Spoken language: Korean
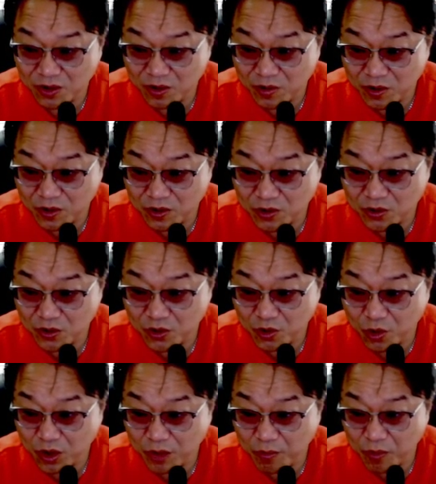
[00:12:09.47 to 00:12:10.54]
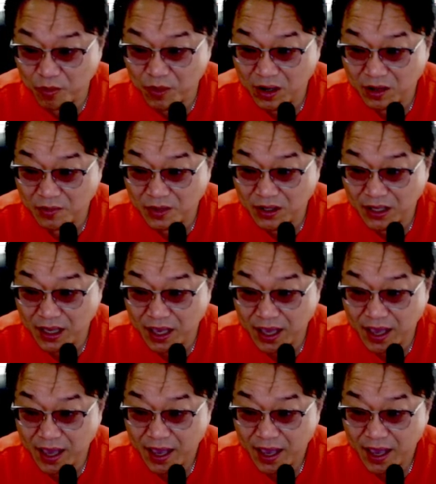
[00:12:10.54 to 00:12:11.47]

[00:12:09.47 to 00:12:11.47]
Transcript: 어느 정도 여기 폭만큼 이렇게